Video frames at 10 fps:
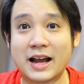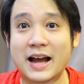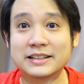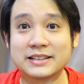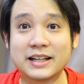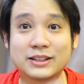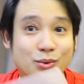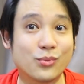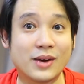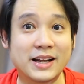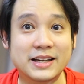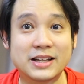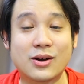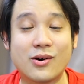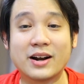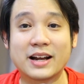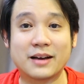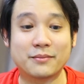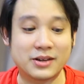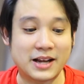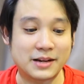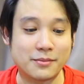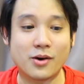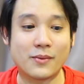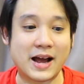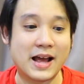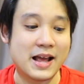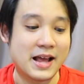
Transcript: การใช้ถุงให้ดีก่อนนะครับเพราะอย่างที่บอกว่า